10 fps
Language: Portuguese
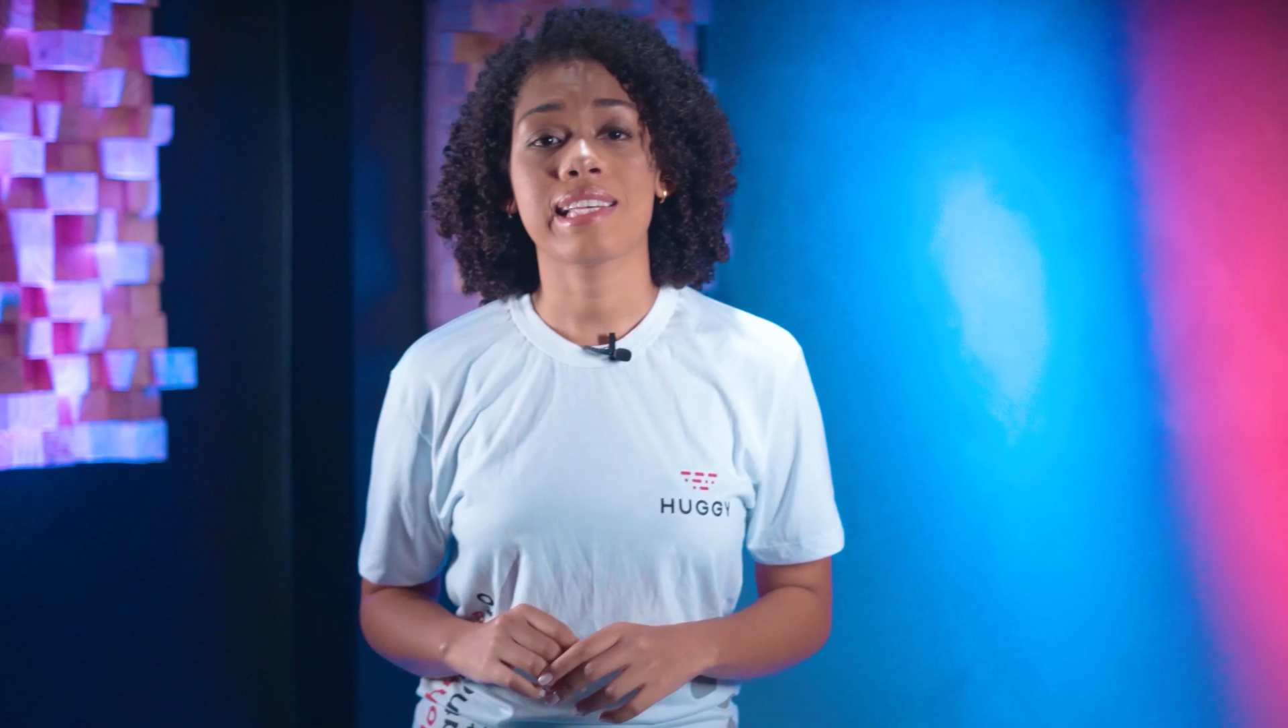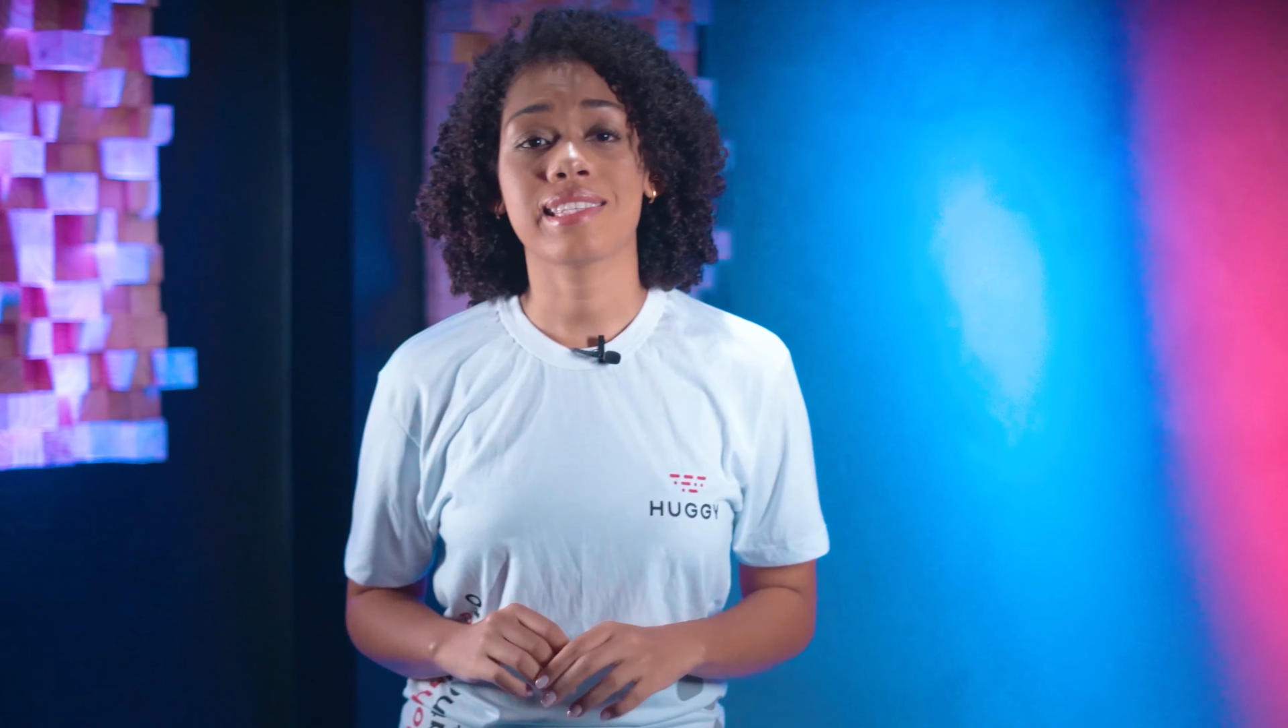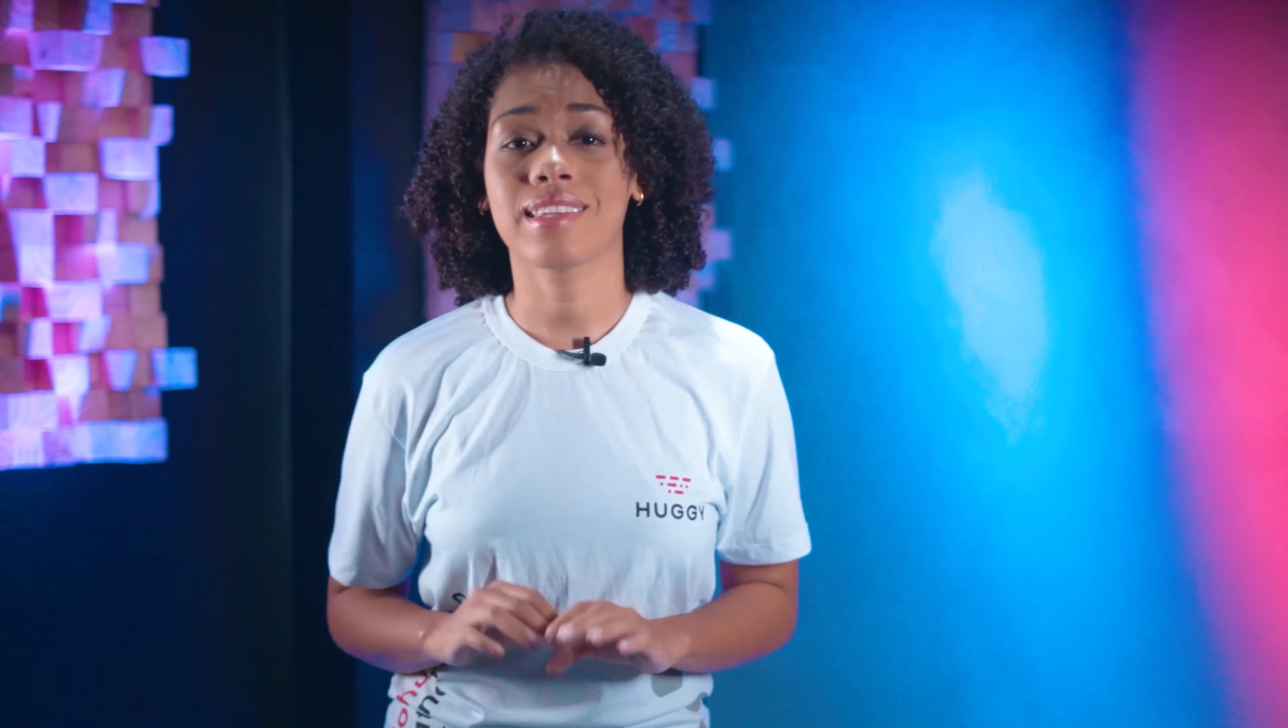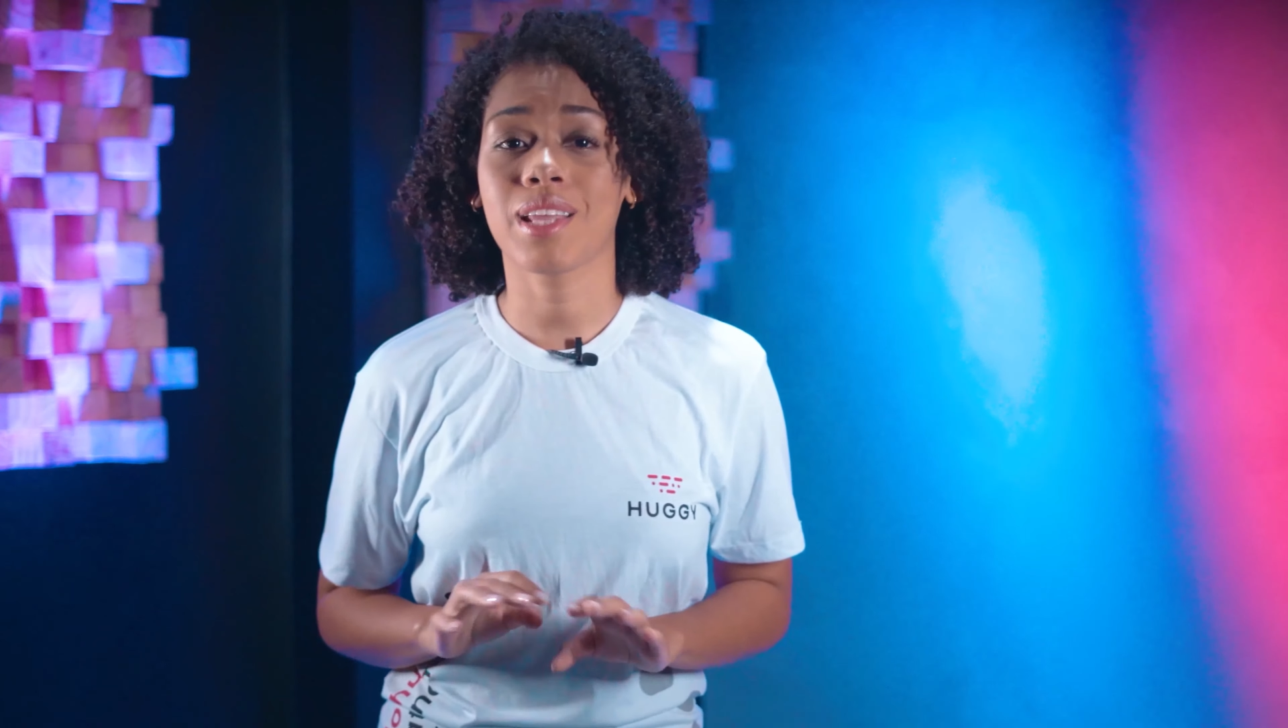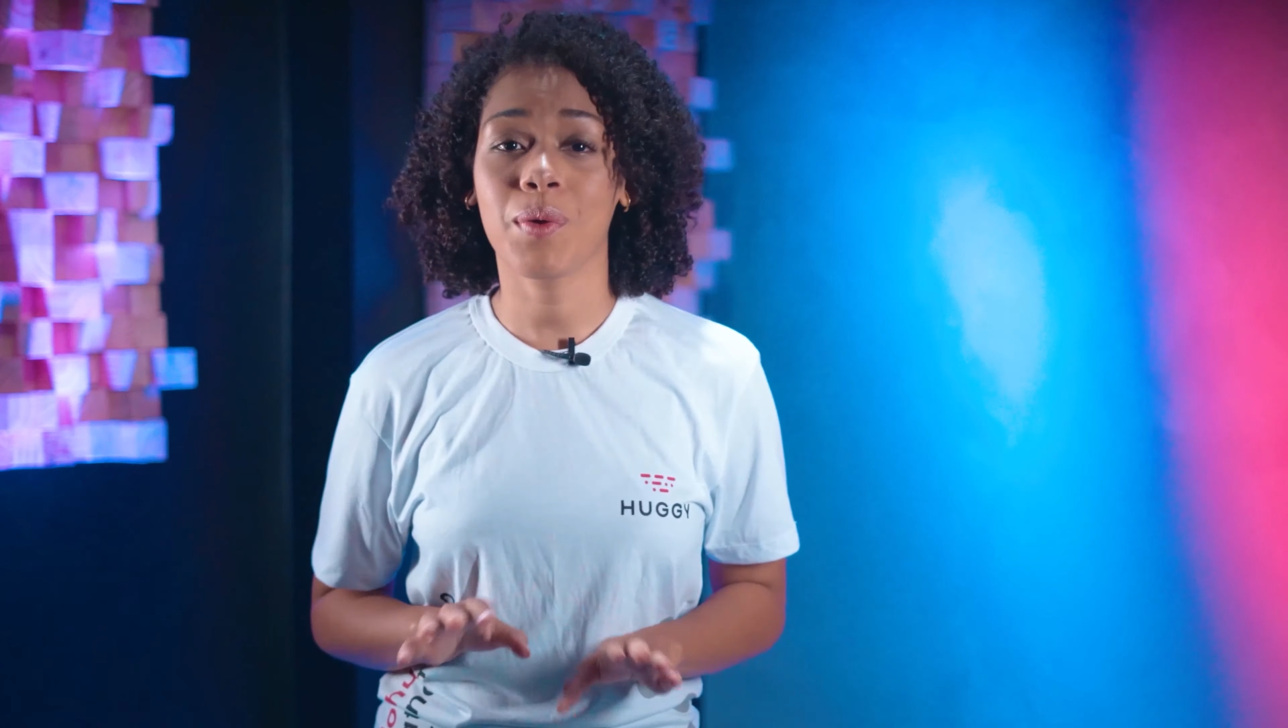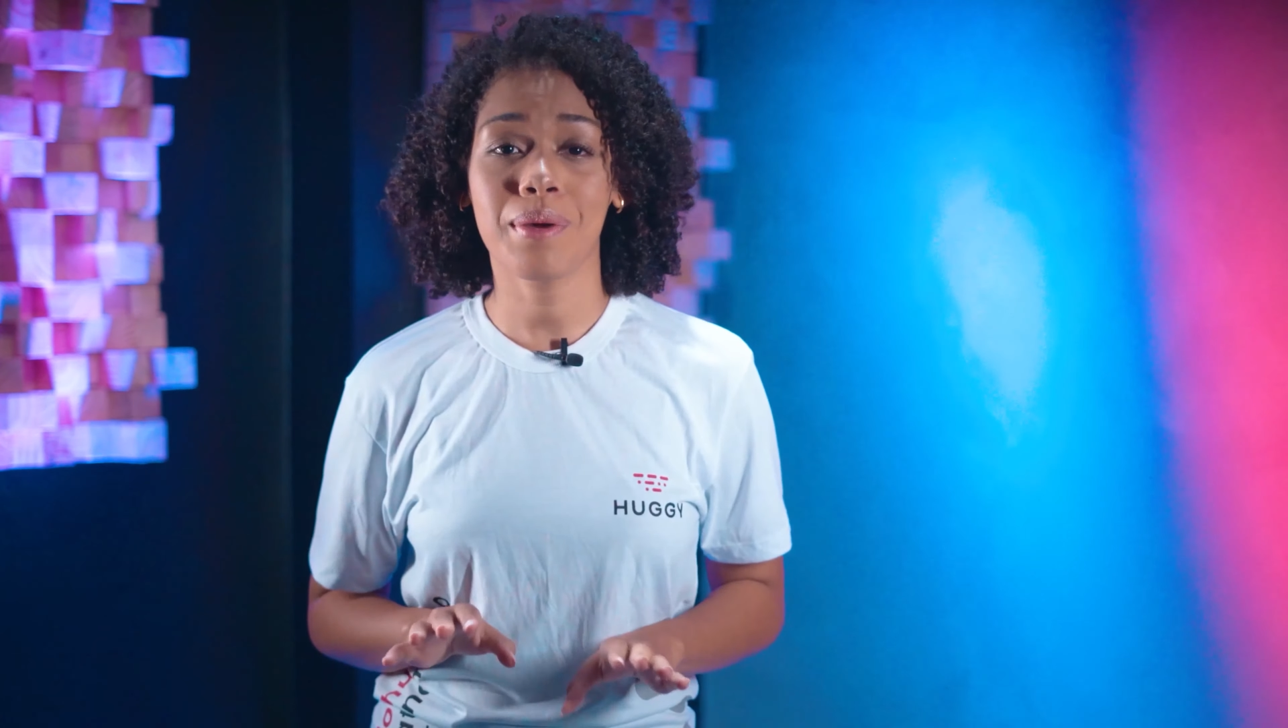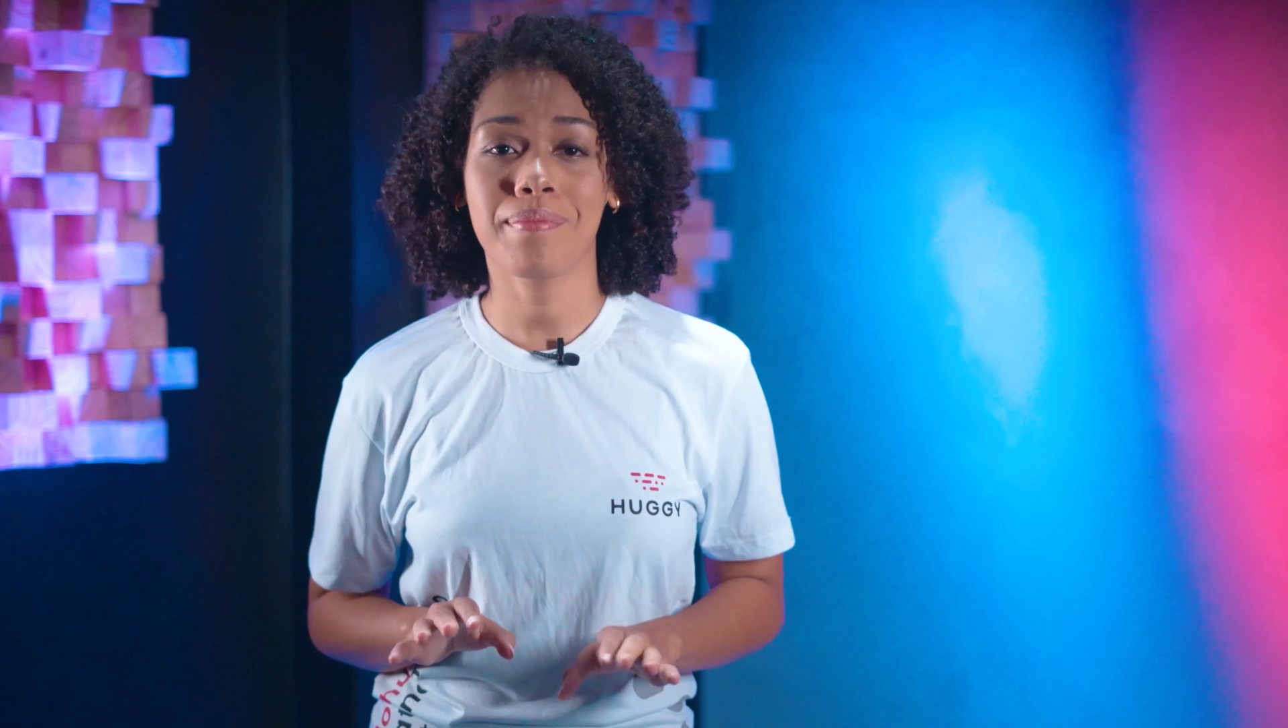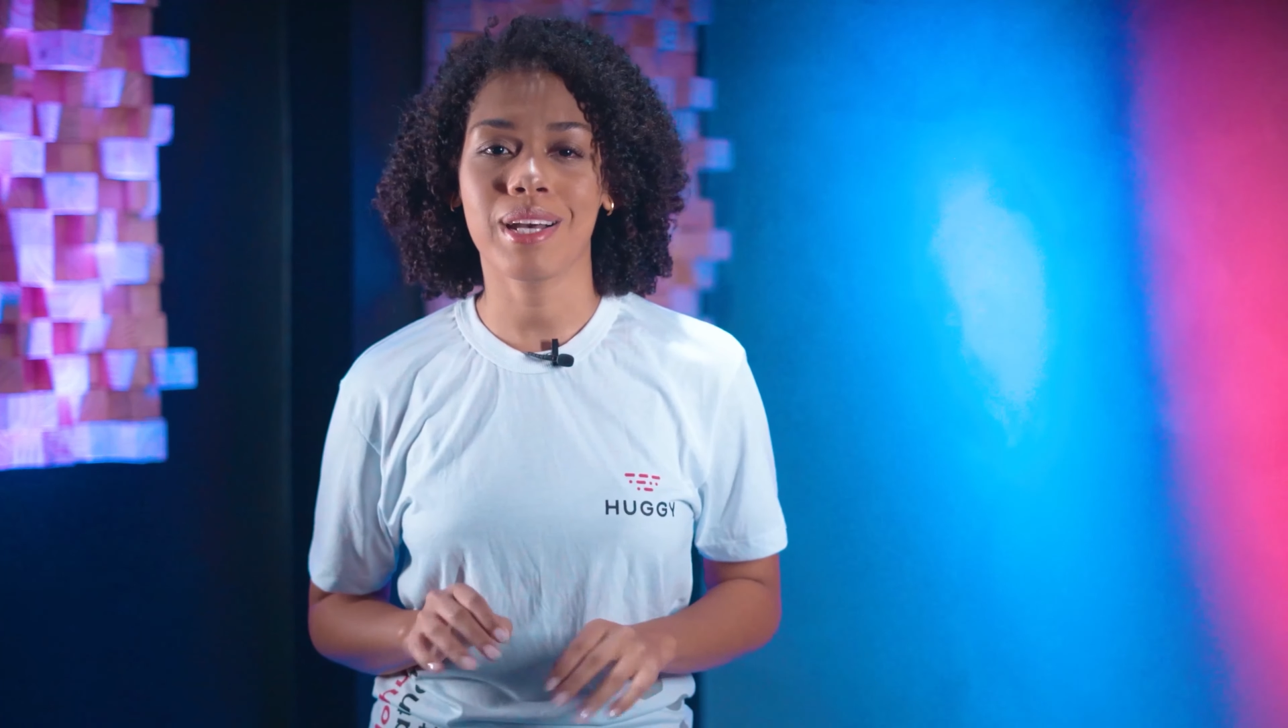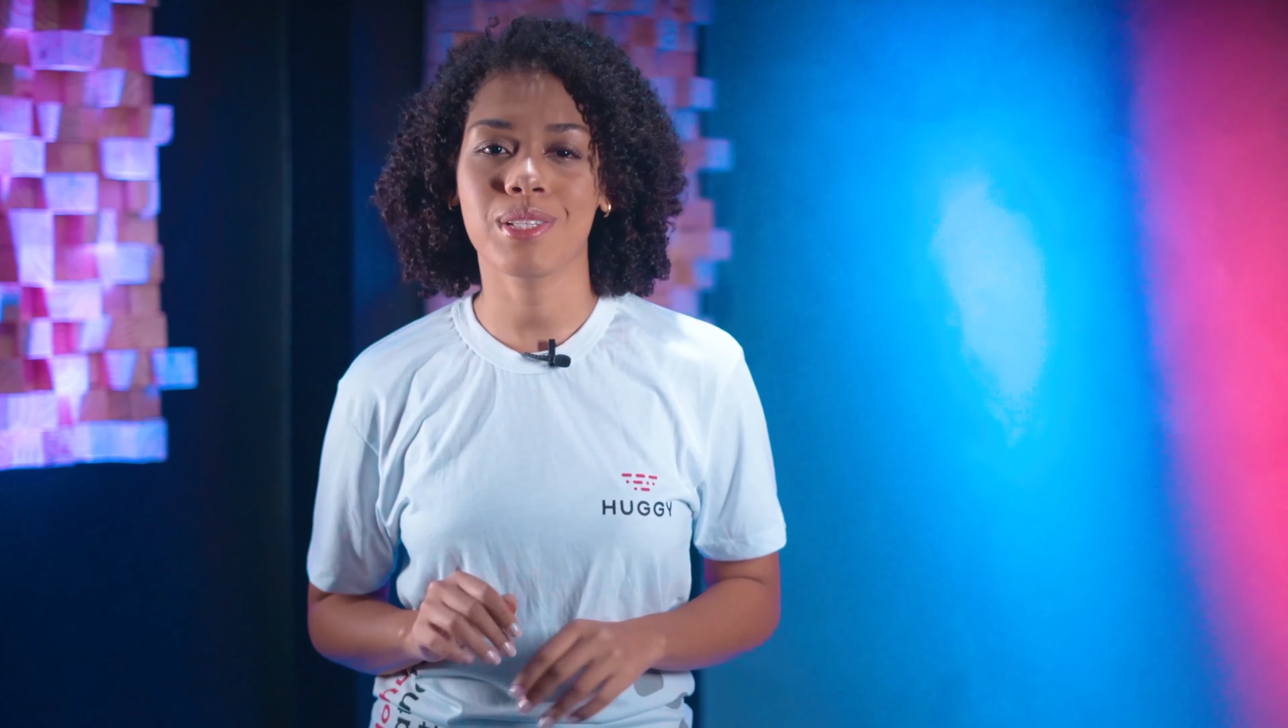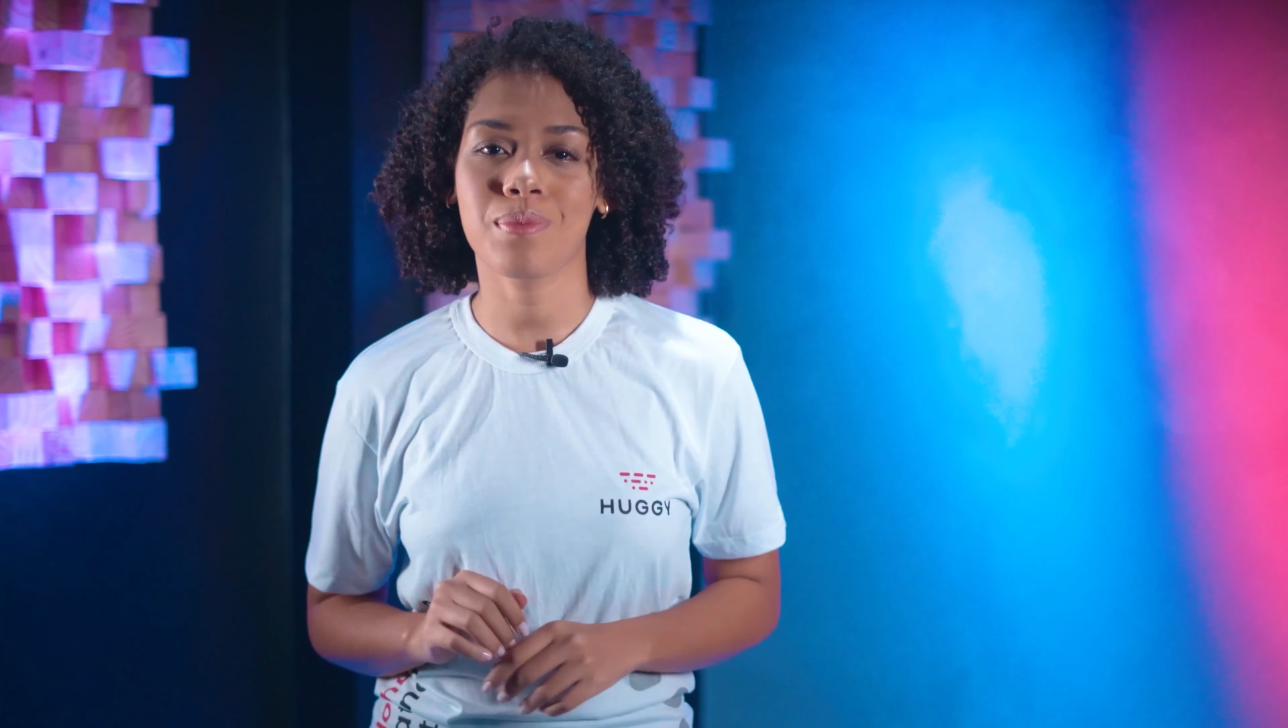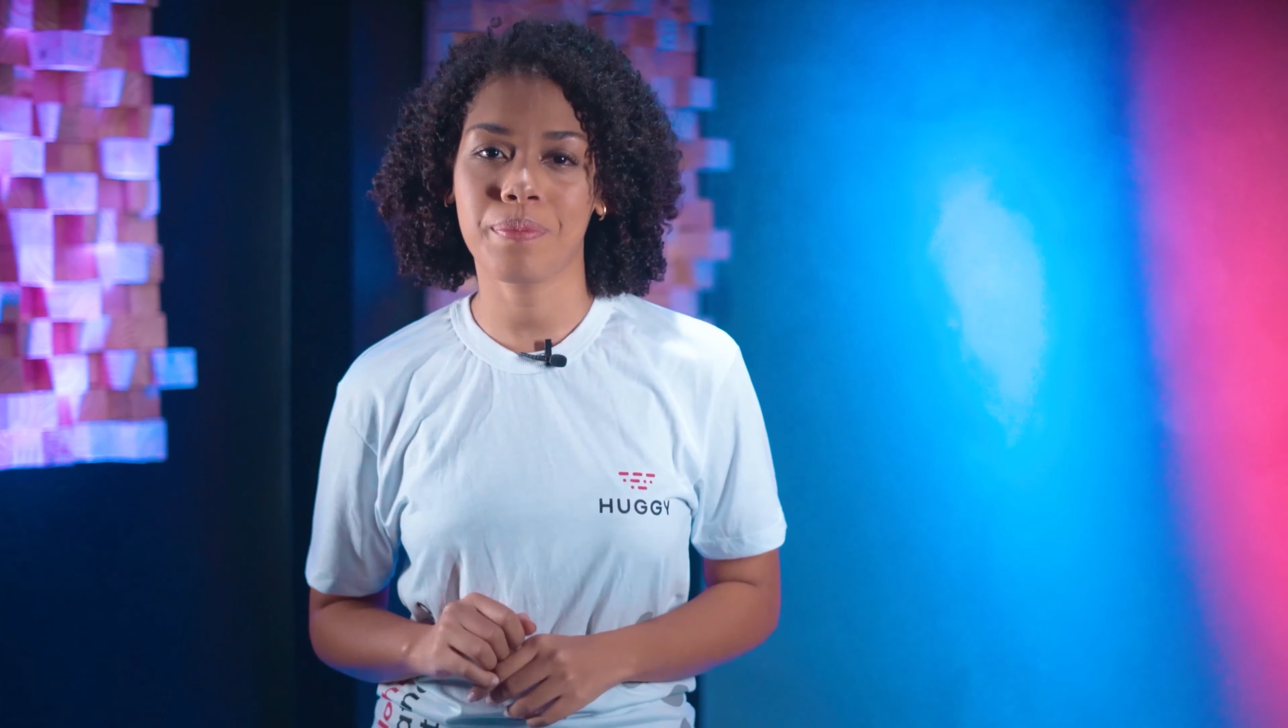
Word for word: Essa não é mais